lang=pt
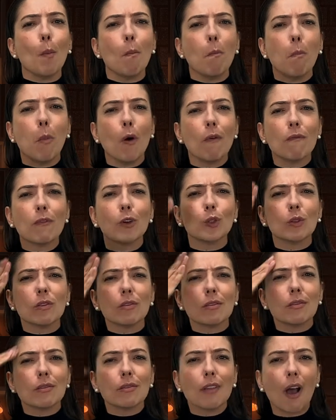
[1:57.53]
escola tem
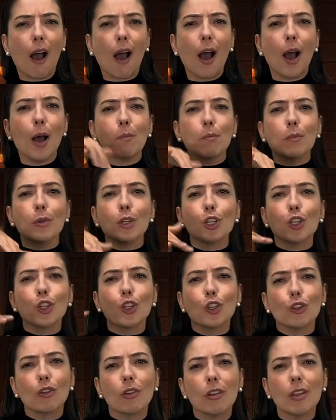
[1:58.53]
professores que
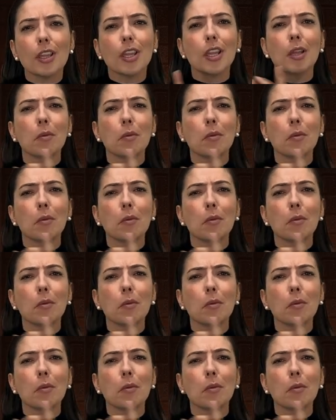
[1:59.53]
sabem